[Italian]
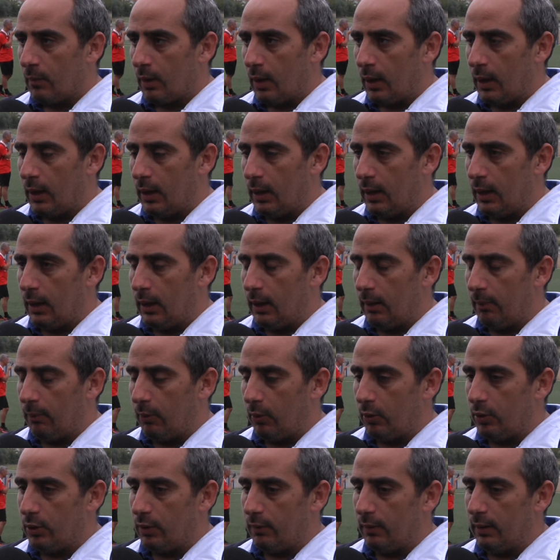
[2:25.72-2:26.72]
e
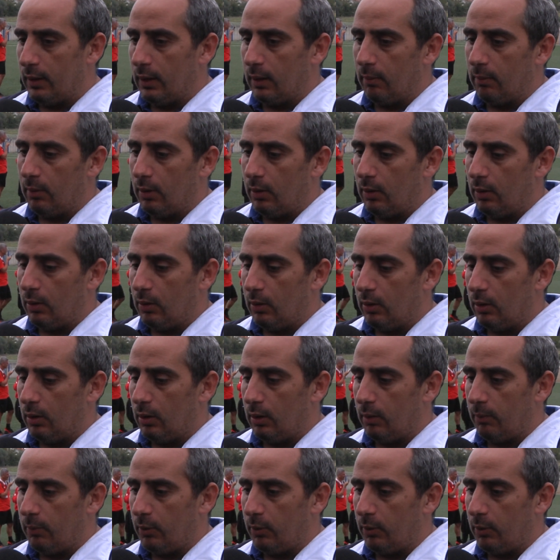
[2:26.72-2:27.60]
poi ci vediamo,